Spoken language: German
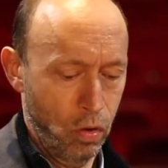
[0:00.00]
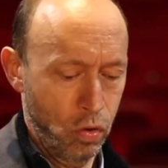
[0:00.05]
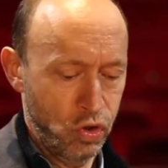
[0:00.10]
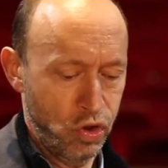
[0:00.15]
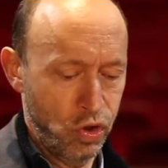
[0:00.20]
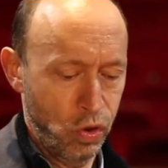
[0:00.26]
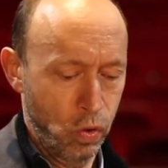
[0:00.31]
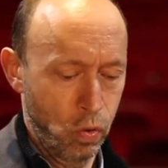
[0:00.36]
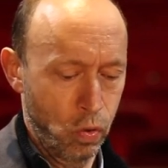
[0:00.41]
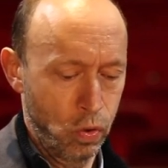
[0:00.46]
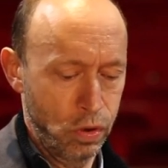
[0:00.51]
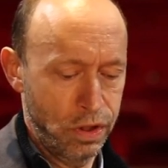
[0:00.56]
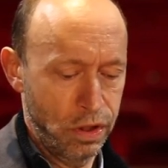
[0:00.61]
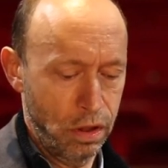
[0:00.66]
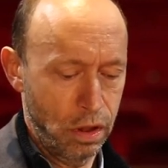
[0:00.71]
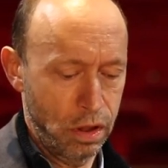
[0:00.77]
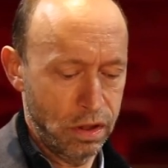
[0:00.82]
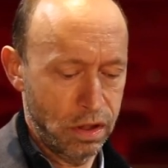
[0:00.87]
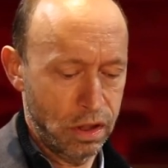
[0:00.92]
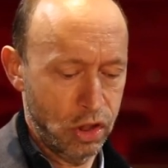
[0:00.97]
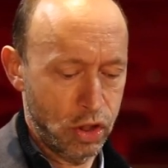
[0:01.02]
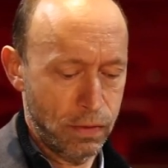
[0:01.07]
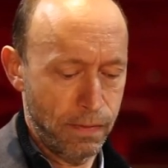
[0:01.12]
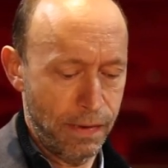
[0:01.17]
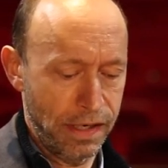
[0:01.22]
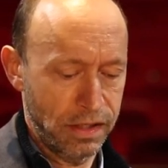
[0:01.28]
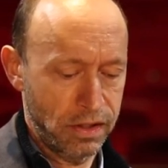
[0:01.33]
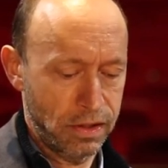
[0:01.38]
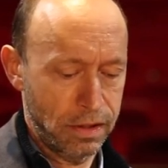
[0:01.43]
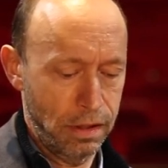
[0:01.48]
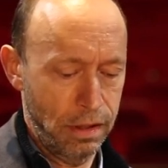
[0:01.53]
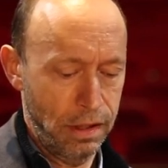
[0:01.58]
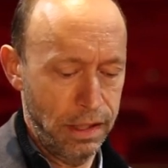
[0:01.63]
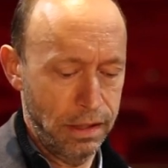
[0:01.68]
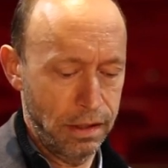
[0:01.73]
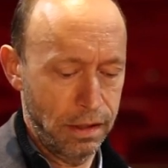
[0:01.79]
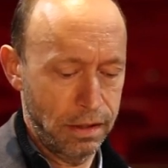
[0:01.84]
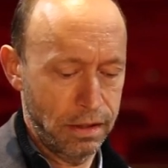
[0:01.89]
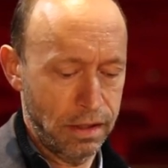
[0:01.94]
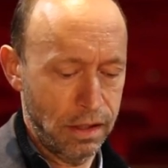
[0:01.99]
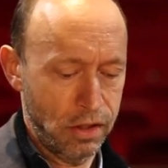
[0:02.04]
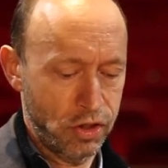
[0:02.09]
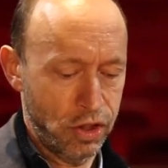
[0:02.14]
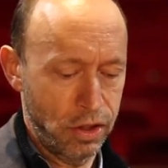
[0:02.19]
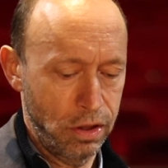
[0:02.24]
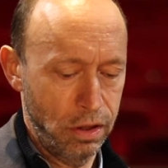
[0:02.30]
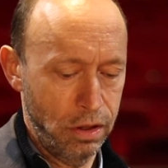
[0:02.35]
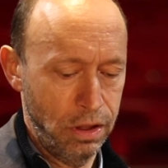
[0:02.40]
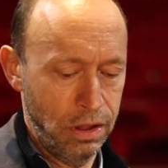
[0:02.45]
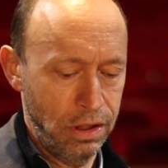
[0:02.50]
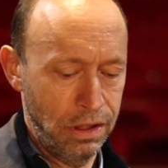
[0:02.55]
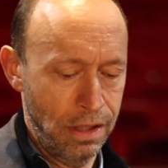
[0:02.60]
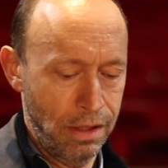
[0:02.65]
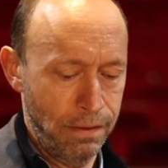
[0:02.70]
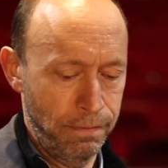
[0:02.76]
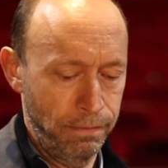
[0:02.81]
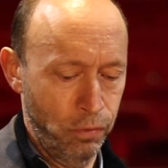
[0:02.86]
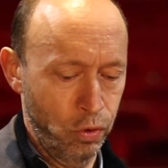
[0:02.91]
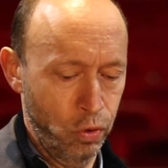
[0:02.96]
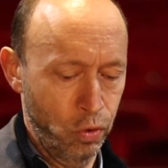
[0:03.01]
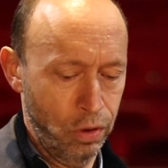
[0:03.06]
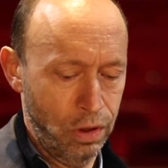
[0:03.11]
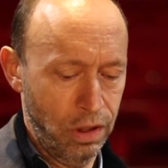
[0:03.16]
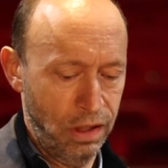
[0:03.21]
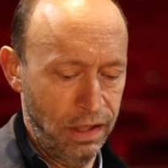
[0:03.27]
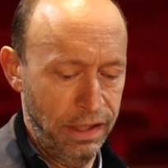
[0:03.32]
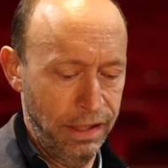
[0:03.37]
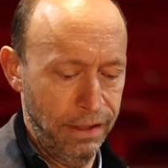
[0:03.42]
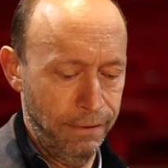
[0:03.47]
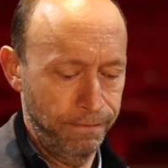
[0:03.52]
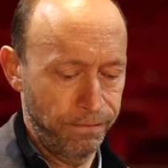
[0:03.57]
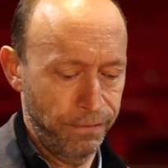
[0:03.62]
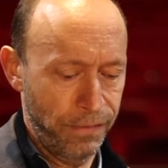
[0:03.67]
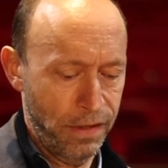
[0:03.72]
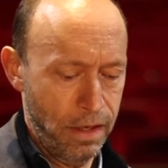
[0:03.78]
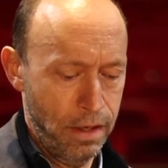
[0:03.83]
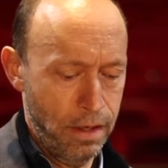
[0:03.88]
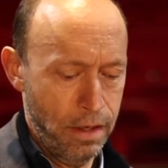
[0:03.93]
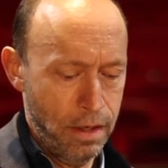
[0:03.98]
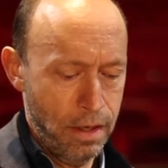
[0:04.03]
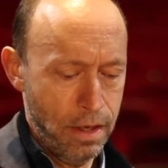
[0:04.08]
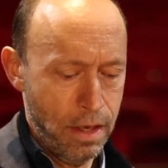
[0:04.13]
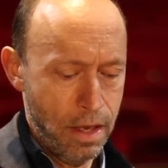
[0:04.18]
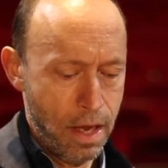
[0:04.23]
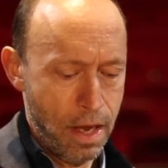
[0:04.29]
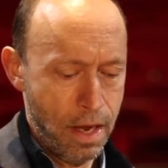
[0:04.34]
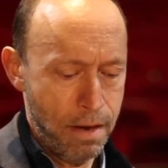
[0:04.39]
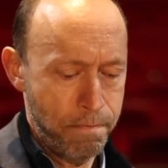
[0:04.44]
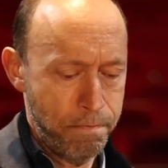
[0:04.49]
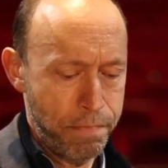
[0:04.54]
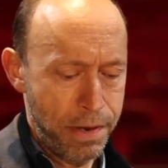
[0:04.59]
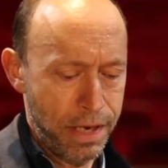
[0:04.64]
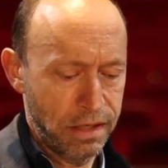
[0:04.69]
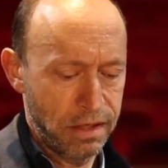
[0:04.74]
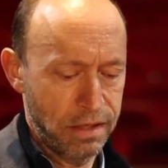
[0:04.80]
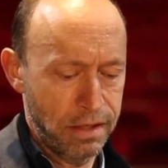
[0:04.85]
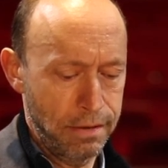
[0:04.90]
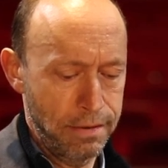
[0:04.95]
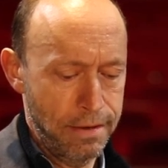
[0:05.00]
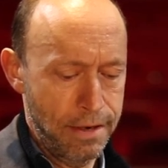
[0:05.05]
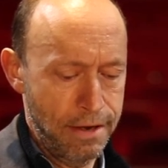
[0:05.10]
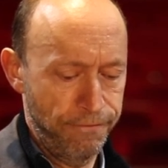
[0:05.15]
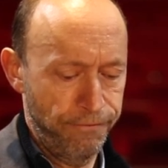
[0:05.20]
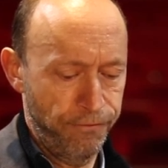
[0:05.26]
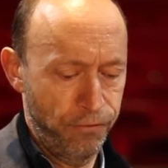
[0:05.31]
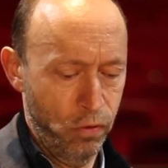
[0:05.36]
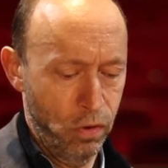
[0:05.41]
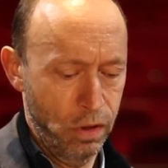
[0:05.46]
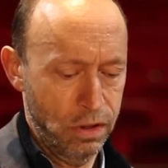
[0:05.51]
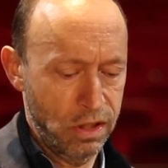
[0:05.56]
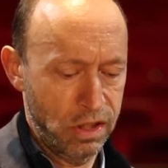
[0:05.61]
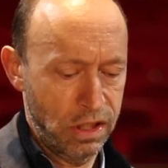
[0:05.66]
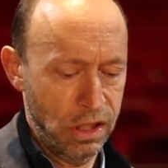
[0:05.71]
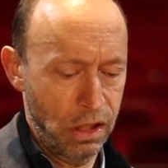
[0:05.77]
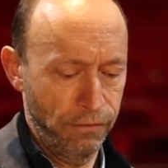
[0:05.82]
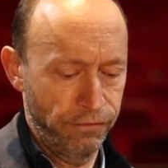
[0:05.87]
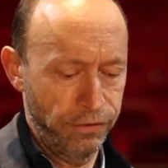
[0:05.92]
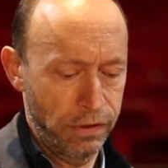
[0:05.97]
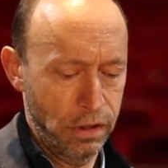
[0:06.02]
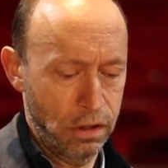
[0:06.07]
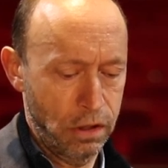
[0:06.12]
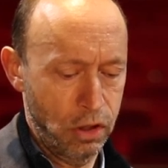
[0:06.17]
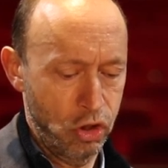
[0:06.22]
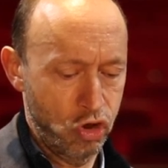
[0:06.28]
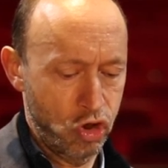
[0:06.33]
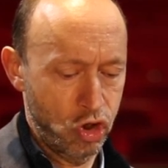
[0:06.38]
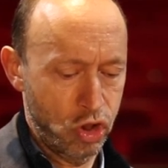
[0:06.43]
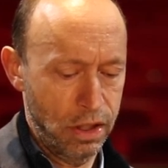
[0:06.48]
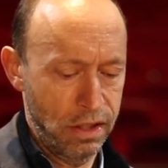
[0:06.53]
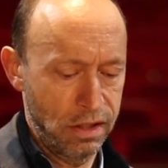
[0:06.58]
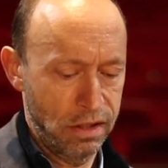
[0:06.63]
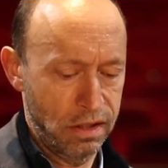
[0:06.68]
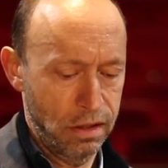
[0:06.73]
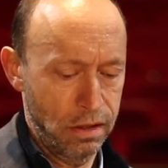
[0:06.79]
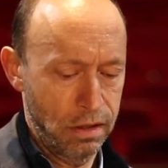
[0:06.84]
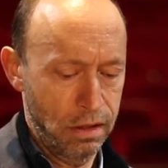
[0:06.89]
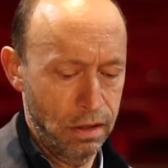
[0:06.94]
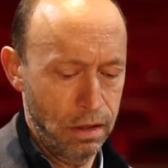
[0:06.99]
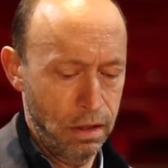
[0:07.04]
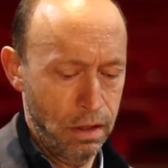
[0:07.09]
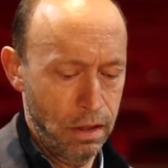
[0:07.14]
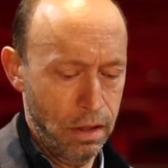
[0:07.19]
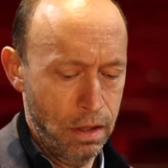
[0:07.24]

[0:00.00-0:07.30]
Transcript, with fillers: Und sie holte aus der schwarzen Ledertasche, die ihr am Gürtel hing, ein Päckchen hervor, das sie auf den Tisch stellte.